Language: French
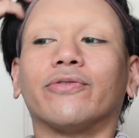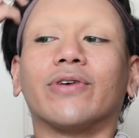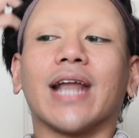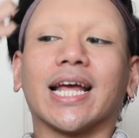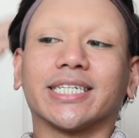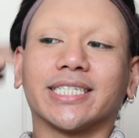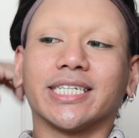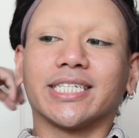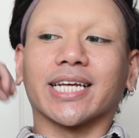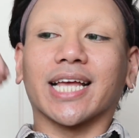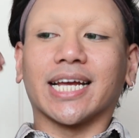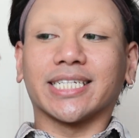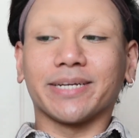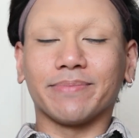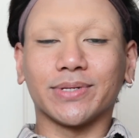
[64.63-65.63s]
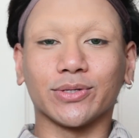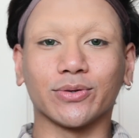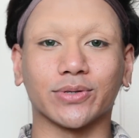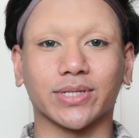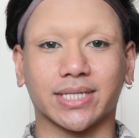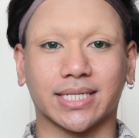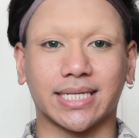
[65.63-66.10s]
Voilà, j'ai déjà caché mes
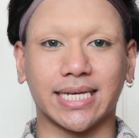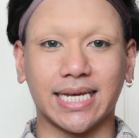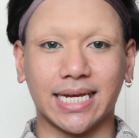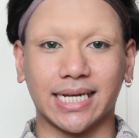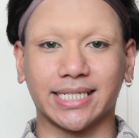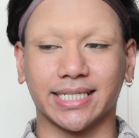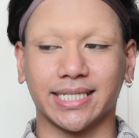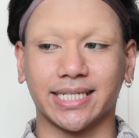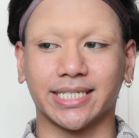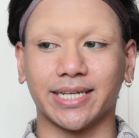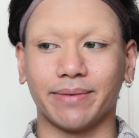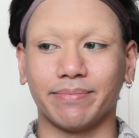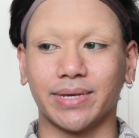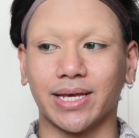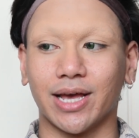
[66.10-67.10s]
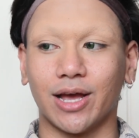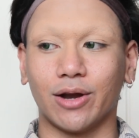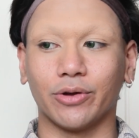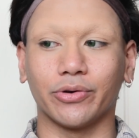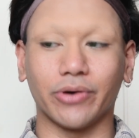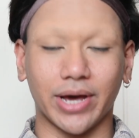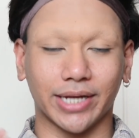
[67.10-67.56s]
sourcils. J'ai déjà mis euh,
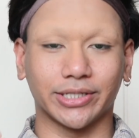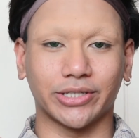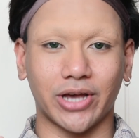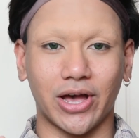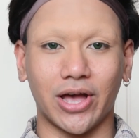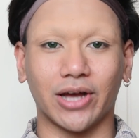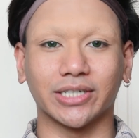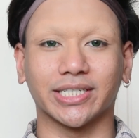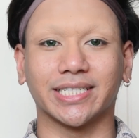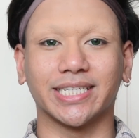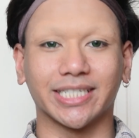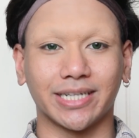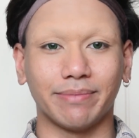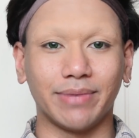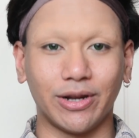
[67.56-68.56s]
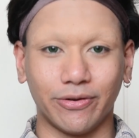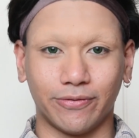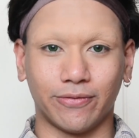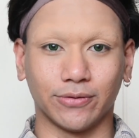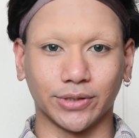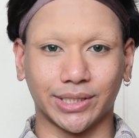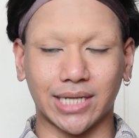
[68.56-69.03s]
le correcteur. J'ai déjà mis le
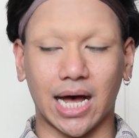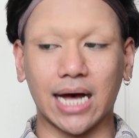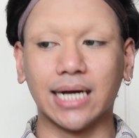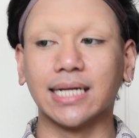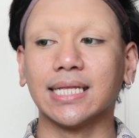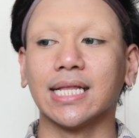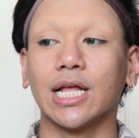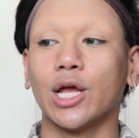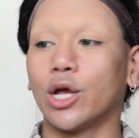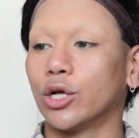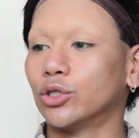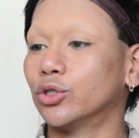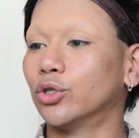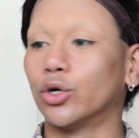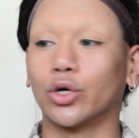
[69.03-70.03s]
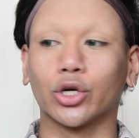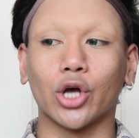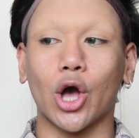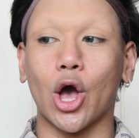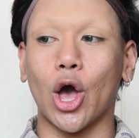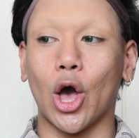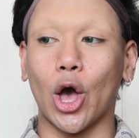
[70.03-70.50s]
fond de teint. Donc
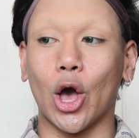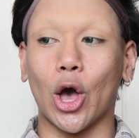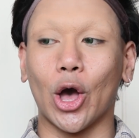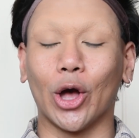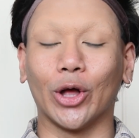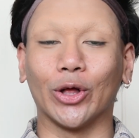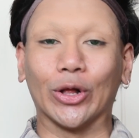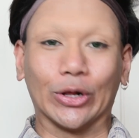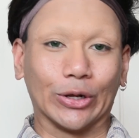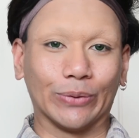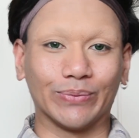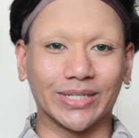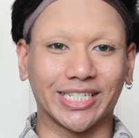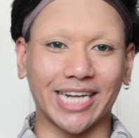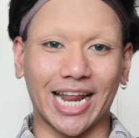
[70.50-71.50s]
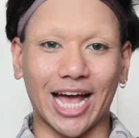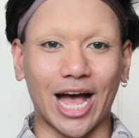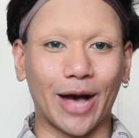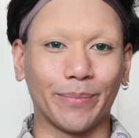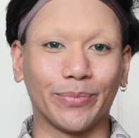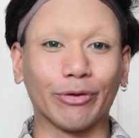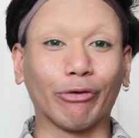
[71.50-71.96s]
euh, j'ai l'air
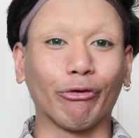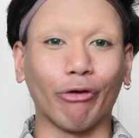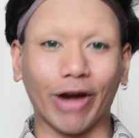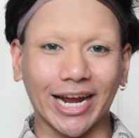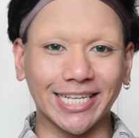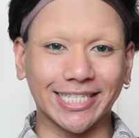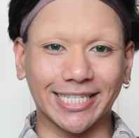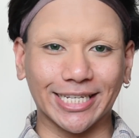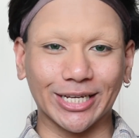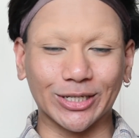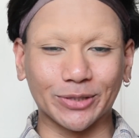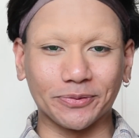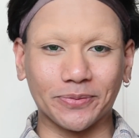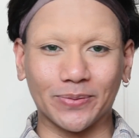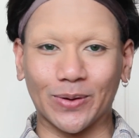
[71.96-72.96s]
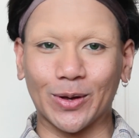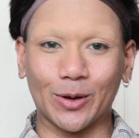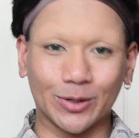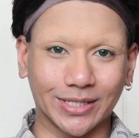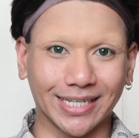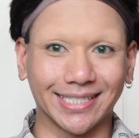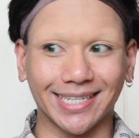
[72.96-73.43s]
un peu crazy en ce
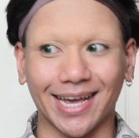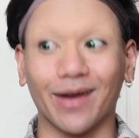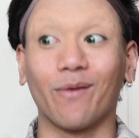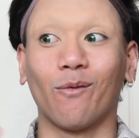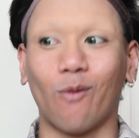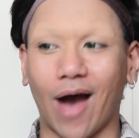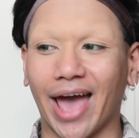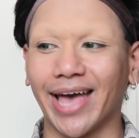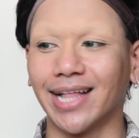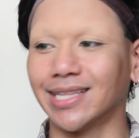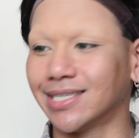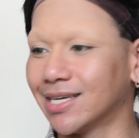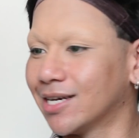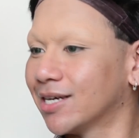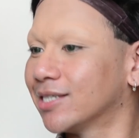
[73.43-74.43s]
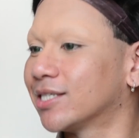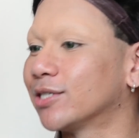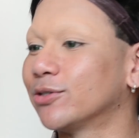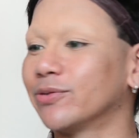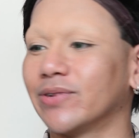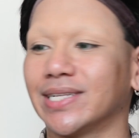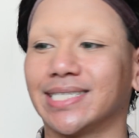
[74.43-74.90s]
moment, c'est très wild.
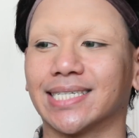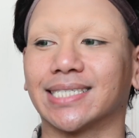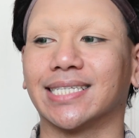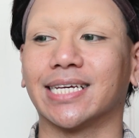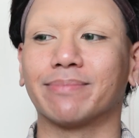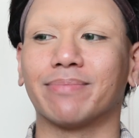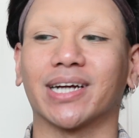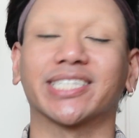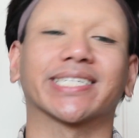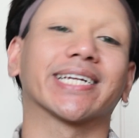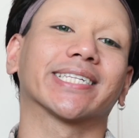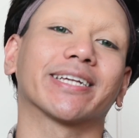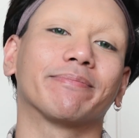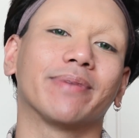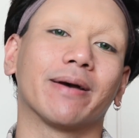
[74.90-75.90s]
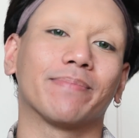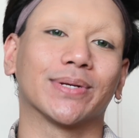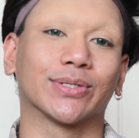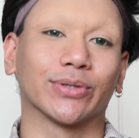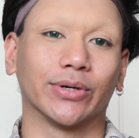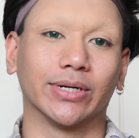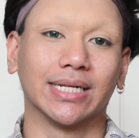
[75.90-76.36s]
cette nouvelle technique marche très très bien
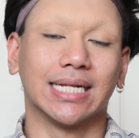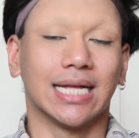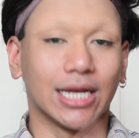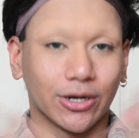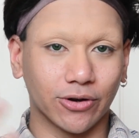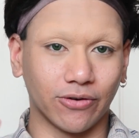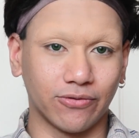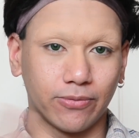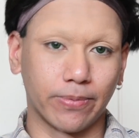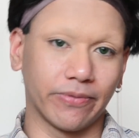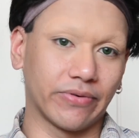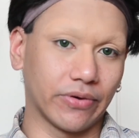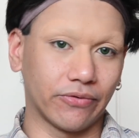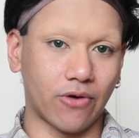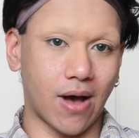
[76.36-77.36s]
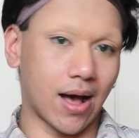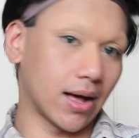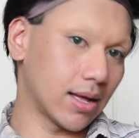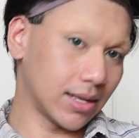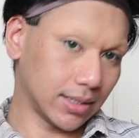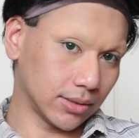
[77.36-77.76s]
parce que comme vous pouvez voir,